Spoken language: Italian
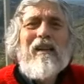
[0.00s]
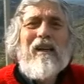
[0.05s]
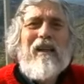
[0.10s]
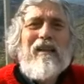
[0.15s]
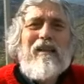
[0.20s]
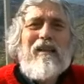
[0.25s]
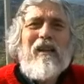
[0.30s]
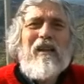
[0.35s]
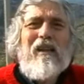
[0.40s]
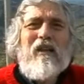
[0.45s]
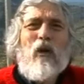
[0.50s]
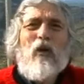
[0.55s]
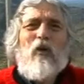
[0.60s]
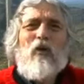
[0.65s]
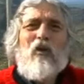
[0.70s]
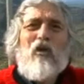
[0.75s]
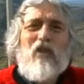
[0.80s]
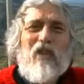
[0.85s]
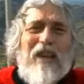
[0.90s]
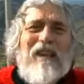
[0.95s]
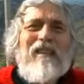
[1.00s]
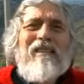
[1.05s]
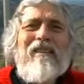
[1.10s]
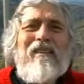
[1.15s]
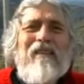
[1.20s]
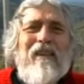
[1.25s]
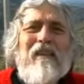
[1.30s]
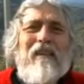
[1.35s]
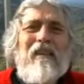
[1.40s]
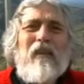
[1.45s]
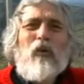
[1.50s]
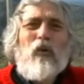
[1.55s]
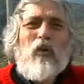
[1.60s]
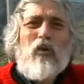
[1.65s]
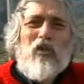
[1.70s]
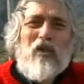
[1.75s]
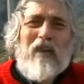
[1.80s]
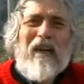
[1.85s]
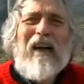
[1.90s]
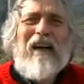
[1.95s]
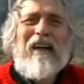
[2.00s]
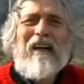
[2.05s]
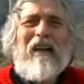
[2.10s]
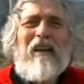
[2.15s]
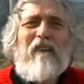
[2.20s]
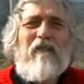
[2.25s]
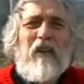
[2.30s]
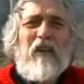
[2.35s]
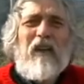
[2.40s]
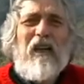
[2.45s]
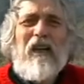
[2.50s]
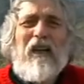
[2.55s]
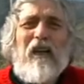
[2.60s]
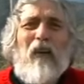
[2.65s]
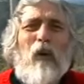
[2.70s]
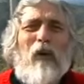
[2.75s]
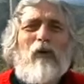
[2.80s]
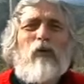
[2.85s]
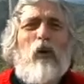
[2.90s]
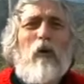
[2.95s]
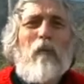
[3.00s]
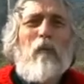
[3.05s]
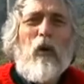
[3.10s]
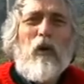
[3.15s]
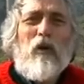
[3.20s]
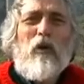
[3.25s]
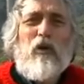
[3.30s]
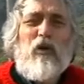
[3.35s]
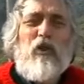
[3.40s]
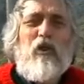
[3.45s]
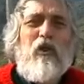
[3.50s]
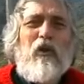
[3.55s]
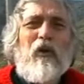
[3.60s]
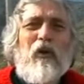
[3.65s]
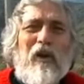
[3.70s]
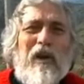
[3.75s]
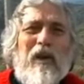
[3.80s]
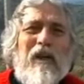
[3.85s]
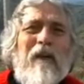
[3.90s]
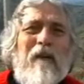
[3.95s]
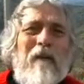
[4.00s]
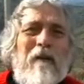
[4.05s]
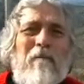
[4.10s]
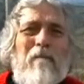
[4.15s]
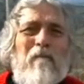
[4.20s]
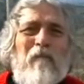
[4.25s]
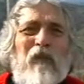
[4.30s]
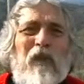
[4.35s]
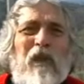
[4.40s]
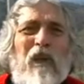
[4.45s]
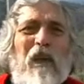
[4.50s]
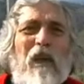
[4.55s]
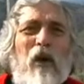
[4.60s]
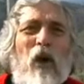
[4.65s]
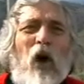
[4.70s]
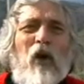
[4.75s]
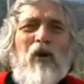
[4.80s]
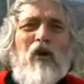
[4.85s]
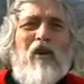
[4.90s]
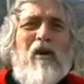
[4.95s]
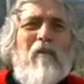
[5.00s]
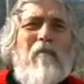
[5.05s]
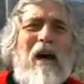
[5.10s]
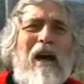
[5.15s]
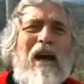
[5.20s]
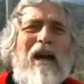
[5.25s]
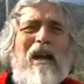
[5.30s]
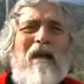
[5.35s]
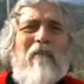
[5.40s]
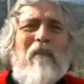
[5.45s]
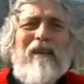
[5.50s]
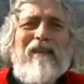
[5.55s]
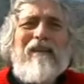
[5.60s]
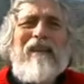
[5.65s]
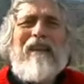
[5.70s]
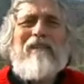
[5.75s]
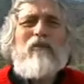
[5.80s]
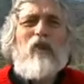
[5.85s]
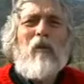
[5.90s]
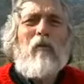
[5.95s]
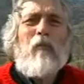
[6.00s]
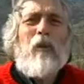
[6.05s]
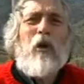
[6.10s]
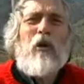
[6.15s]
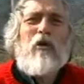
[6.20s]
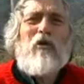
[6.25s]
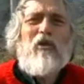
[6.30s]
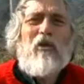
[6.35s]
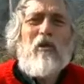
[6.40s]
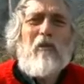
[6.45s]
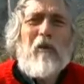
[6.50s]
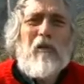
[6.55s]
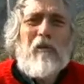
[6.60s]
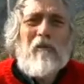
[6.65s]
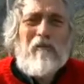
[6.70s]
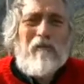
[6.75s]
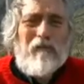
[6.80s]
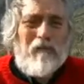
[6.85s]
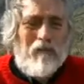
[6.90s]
che ti consente di gustare e vedere quanto è buono il Signore in ogni bene mandato al prossimo.